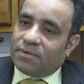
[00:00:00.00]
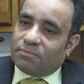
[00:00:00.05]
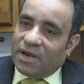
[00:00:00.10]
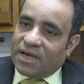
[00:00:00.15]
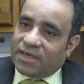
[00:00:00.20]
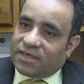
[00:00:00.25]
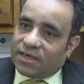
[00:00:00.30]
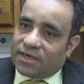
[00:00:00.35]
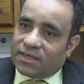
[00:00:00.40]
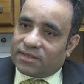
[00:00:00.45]

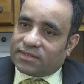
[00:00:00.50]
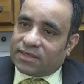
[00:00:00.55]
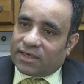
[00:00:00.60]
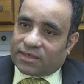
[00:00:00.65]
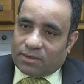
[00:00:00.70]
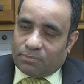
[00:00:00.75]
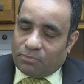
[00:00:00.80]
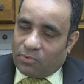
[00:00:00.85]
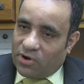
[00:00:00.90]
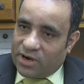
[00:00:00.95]
মেনটেন্যান্স
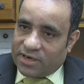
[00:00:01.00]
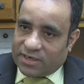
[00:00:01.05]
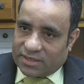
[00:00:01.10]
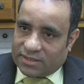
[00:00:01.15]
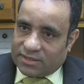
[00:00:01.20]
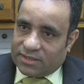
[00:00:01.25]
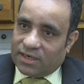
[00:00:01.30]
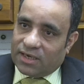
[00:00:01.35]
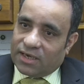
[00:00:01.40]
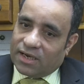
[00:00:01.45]
একটা পয়েন্ট
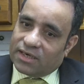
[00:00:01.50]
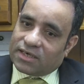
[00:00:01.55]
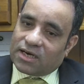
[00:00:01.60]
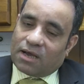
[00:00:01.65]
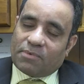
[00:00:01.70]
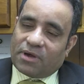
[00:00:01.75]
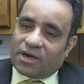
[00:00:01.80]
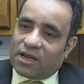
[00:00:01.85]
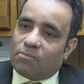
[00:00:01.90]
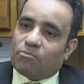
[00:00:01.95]
আছে এটা
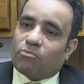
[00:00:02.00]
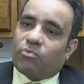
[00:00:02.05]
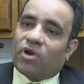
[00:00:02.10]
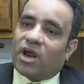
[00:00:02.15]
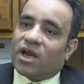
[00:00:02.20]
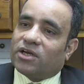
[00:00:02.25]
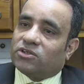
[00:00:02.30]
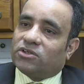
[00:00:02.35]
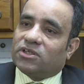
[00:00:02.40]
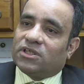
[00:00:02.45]
আবার
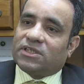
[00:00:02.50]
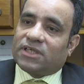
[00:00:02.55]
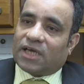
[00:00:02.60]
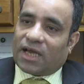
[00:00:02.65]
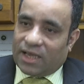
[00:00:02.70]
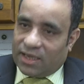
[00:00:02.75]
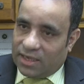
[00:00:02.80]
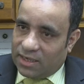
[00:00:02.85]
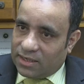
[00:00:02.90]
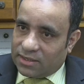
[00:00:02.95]
এমপ্লয়ার যদি
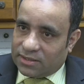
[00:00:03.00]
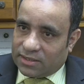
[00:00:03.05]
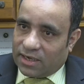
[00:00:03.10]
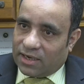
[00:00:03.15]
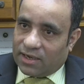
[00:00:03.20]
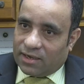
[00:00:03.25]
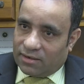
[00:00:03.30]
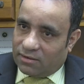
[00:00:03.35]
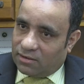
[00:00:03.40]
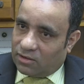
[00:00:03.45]
চায় যে
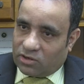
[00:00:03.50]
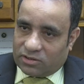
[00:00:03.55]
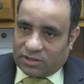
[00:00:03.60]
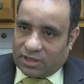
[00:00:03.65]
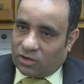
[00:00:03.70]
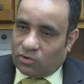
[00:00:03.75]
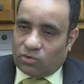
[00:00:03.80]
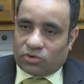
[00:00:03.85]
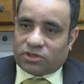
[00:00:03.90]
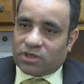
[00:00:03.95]

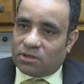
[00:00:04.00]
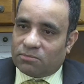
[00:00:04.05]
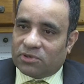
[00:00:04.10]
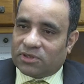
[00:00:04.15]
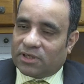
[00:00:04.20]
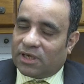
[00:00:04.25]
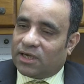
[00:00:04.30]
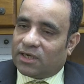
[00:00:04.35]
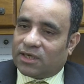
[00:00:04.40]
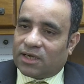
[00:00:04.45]
তার কোর্সের
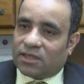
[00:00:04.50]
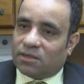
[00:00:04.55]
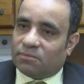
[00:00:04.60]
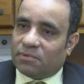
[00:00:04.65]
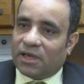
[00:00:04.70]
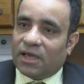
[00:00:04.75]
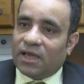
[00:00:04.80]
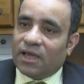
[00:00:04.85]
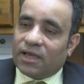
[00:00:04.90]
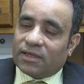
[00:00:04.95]
মধ্যে লিখে
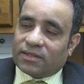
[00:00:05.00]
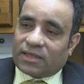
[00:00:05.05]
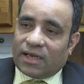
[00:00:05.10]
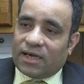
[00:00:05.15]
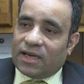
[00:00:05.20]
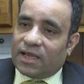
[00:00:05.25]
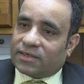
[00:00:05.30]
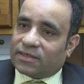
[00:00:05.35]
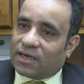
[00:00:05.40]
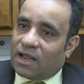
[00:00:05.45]
দিবে
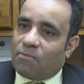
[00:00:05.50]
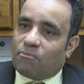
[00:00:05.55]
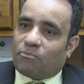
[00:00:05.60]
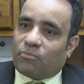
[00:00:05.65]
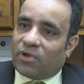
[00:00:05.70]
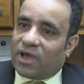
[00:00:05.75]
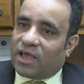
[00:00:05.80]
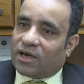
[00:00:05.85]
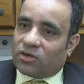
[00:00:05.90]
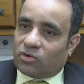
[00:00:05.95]
তাইলে একটা
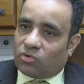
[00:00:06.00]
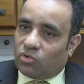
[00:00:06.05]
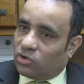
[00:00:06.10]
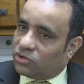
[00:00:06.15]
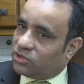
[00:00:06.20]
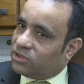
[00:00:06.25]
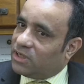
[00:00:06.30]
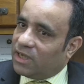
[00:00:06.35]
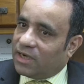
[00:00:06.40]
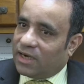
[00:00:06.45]
এমপ্লয়ার
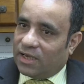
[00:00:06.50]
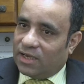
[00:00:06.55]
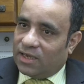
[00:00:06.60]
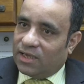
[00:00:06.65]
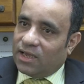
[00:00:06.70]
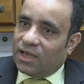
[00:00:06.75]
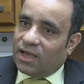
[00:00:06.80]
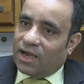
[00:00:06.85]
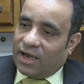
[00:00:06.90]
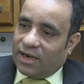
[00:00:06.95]
কোর্স দিলে
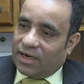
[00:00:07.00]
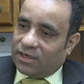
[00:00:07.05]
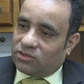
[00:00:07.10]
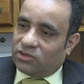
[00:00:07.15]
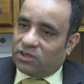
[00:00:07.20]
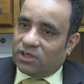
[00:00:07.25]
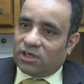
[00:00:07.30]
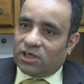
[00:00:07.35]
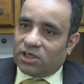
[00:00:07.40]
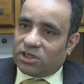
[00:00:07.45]
আর
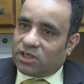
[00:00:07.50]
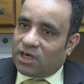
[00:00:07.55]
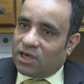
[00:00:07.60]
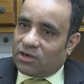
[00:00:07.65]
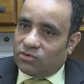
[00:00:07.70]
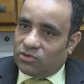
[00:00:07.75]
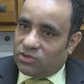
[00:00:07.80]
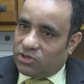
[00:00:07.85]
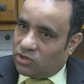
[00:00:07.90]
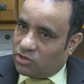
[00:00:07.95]
একজন ইংলিশ
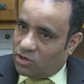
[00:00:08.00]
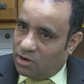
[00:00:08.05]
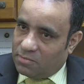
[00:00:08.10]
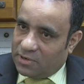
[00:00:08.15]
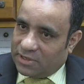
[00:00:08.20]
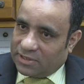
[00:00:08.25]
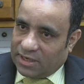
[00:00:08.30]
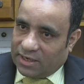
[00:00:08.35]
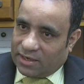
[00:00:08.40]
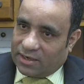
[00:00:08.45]
ল্যাঙ্গুয়েজ
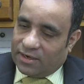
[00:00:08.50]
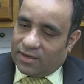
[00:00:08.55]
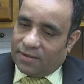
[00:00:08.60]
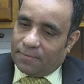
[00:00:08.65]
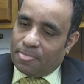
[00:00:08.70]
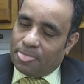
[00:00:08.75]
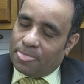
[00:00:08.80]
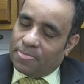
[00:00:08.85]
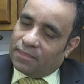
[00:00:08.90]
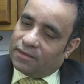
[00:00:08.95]
রিকোয়ারমেন্ট থাকলে
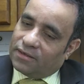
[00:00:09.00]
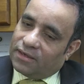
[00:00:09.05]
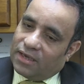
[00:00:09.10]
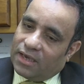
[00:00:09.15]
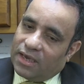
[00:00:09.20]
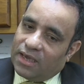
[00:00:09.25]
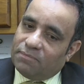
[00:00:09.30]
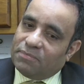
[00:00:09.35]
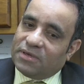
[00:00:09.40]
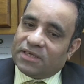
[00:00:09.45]

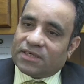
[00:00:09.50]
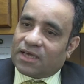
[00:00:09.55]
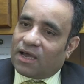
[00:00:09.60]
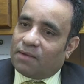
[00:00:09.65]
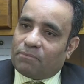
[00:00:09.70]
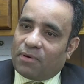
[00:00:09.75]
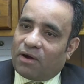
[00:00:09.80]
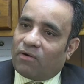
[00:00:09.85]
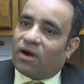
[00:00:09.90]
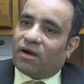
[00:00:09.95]
এই ভিসা
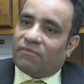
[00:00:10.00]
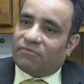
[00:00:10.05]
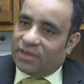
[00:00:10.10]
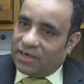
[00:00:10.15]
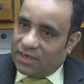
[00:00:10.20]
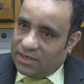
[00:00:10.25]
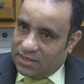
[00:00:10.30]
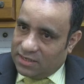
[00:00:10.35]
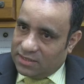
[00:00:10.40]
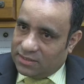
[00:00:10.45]
পাওয়া
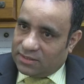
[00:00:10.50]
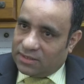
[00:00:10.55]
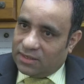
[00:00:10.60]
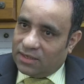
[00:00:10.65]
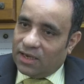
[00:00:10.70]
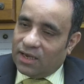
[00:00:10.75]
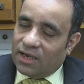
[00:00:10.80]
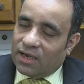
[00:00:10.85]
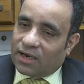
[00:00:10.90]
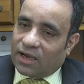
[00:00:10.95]
ভেরি ইজি
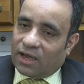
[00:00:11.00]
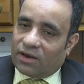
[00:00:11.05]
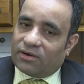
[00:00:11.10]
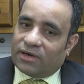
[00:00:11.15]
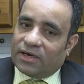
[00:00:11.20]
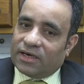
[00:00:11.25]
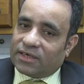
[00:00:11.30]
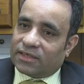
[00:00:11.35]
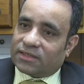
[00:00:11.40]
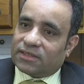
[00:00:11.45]
কারণ
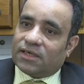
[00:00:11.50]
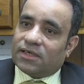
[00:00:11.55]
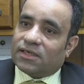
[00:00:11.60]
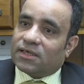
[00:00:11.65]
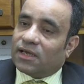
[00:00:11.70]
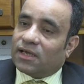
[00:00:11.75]
এটাতে